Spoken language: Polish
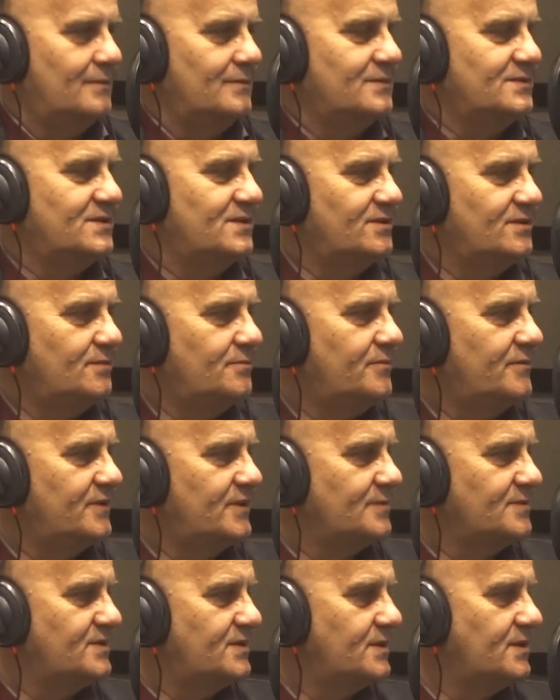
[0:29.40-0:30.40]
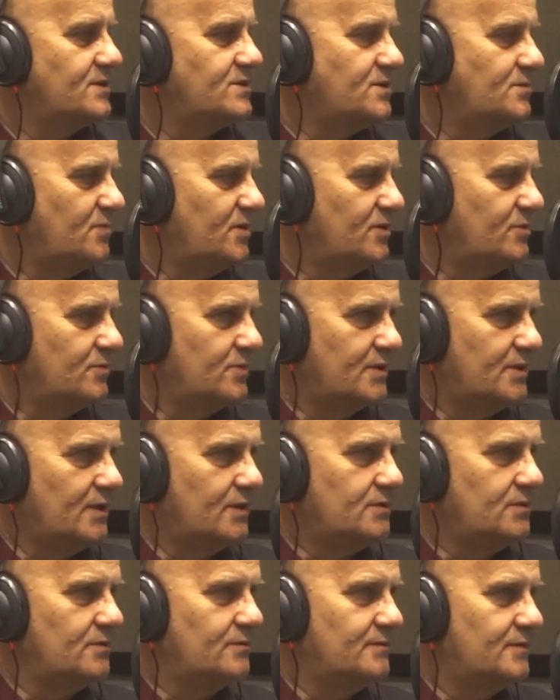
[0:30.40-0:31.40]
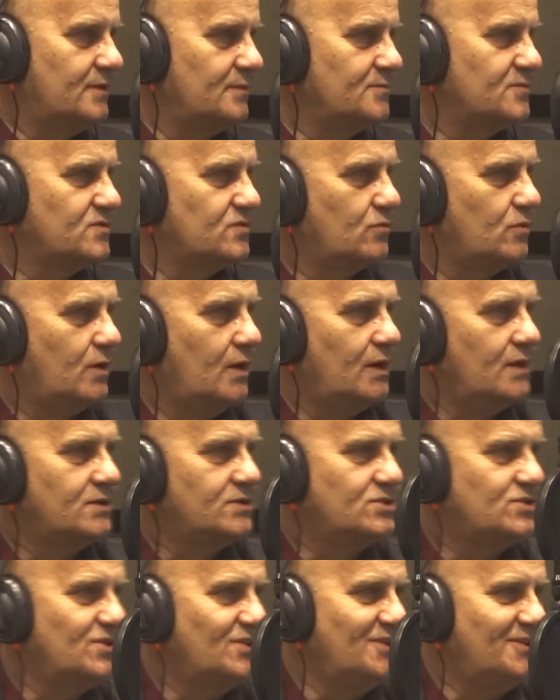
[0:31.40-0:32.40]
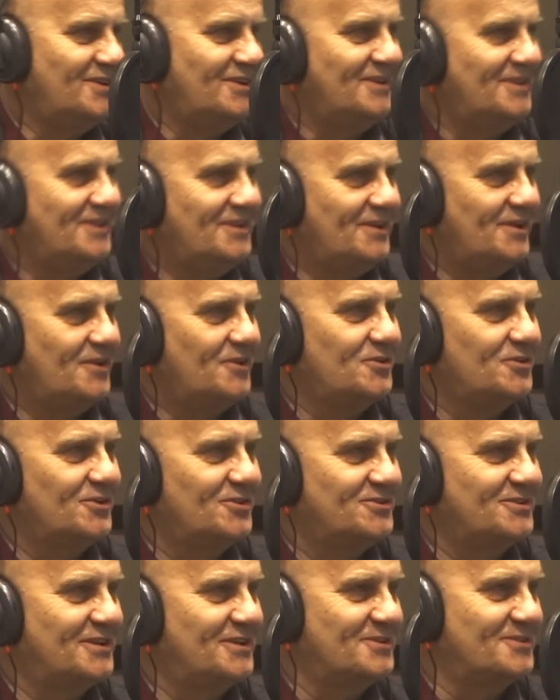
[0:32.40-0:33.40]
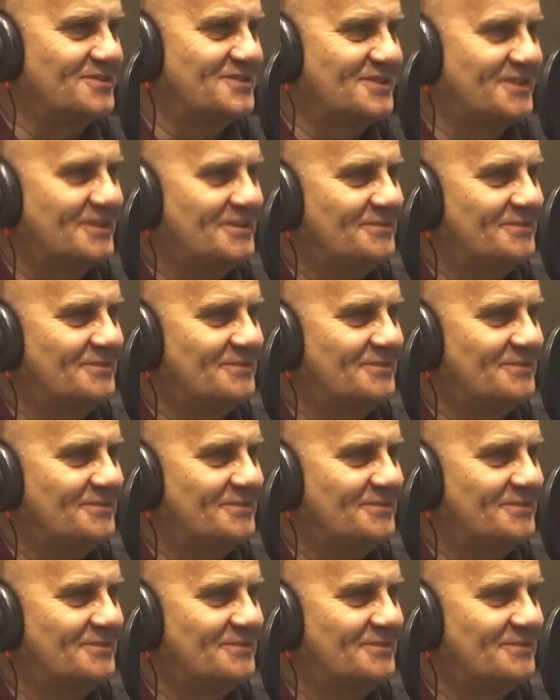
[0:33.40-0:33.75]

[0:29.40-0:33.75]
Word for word: Dzień dobry, witam serdecznie panią redaktor, witam słuchaczy i oglądających.